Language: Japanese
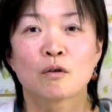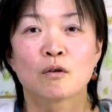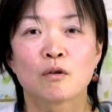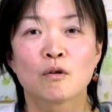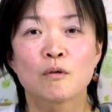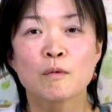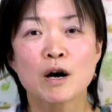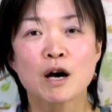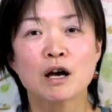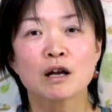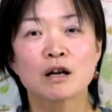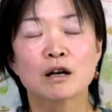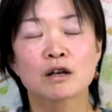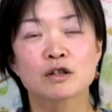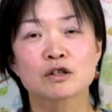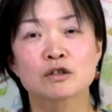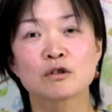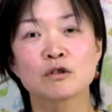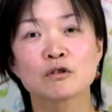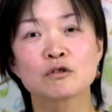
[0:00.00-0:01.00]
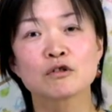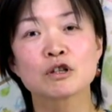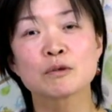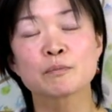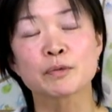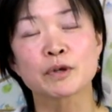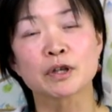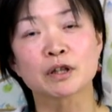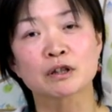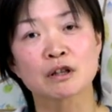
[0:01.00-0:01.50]
お前らあっちの
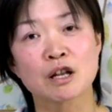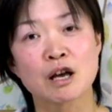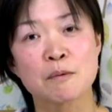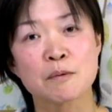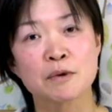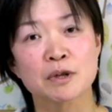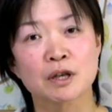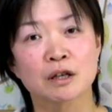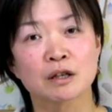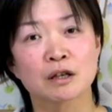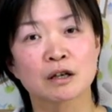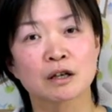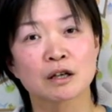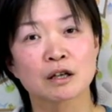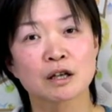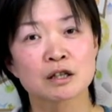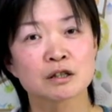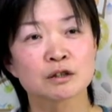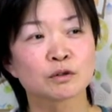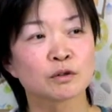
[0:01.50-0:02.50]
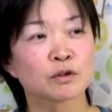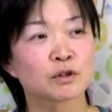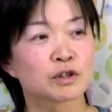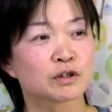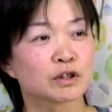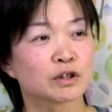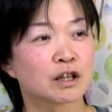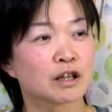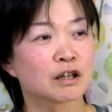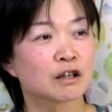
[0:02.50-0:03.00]
グループ行ったなみたいなカラス同
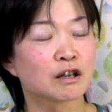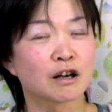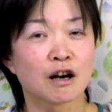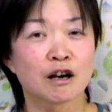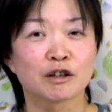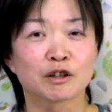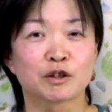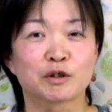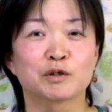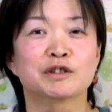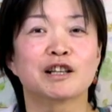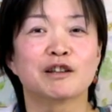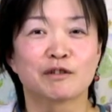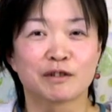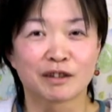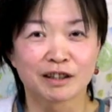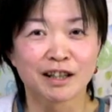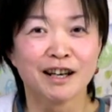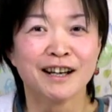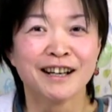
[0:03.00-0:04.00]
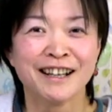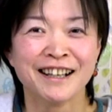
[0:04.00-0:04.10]
士の何かがあるってことなのかな